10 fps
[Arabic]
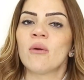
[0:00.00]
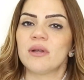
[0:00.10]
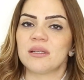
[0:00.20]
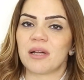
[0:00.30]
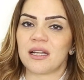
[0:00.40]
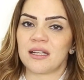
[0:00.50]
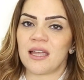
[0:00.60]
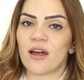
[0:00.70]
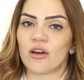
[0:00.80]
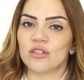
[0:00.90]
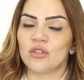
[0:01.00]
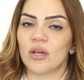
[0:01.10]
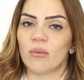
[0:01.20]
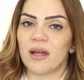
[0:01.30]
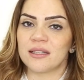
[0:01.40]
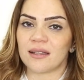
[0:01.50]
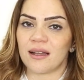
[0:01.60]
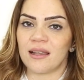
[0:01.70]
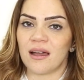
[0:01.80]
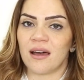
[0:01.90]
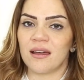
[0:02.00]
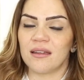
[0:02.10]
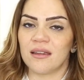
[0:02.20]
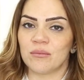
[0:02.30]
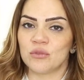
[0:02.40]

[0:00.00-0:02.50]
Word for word: وإنما رح ياخد وقت على آه،